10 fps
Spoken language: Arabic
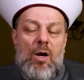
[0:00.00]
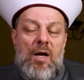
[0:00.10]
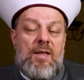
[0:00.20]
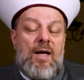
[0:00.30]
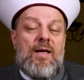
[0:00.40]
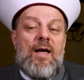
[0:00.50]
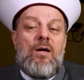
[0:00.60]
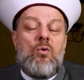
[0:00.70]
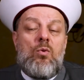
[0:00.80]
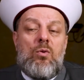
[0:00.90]
اذا
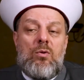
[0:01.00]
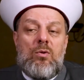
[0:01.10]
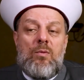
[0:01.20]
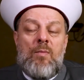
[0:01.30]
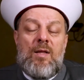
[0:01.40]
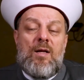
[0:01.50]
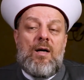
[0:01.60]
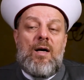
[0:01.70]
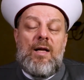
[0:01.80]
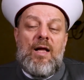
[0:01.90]
كانوا ماذا
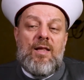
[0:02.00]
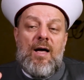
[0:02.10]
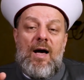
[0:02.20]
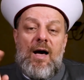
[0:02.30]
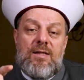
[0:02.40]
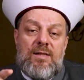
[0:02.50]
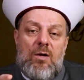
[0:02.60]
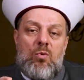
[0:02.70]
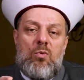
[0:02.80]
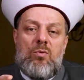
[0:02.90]
قال اذا
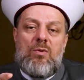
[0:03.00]
اعسروا